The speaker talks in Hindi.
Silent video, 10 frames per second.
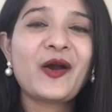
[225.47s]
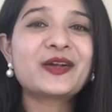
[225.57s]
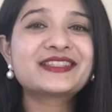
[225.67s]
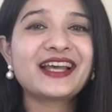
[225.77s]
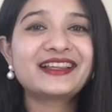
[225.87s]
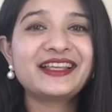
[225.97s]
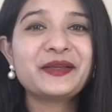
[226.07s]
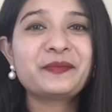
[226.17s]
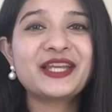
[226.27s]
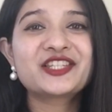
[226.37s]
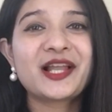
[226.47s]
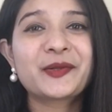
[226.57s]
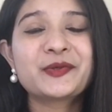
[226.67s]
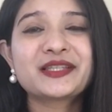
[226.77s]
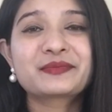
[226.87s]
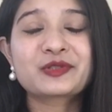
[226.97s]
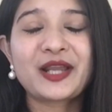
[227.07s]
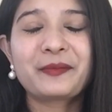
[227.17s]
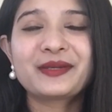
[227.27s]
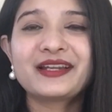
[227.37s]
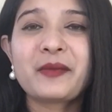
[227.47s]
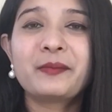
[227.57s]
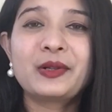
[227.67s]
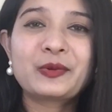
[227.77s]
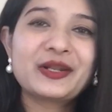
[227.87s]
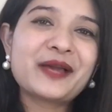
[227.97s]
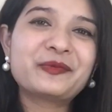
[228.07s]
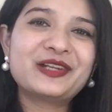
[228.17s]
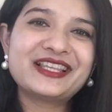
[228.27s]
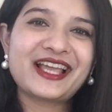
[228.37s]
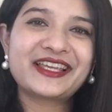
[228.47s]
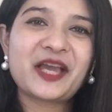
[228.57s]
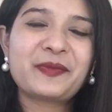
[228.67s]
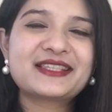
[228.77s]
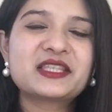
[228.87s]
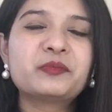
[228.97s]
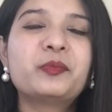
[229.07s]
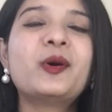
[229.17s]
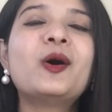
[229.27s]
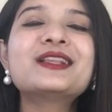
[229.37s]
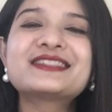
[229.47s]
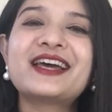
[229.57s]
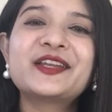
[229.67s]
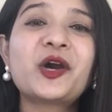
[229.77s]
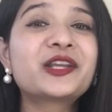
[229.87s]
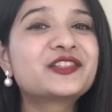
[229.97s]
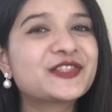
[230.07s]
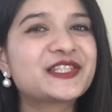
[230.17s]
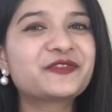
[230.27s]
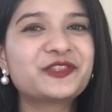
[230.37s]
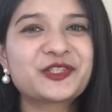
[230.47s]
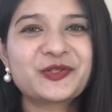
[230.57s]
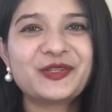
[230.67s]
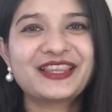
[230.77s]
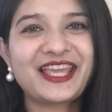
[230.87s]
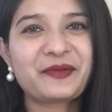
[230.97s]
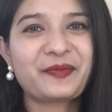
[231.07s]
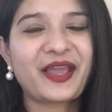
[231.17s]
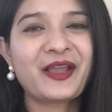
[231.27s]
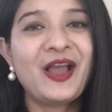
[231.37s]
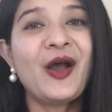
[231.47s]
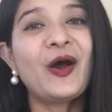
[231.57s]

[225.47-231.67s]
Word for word: और साथ ही मेरे चैनल को सब्सक्राइब करना बिल्कुल ना भूलें ताकि आप ऐसी बहुत सारी और इंटरेस्टिंग वीडियो को देख पाएँ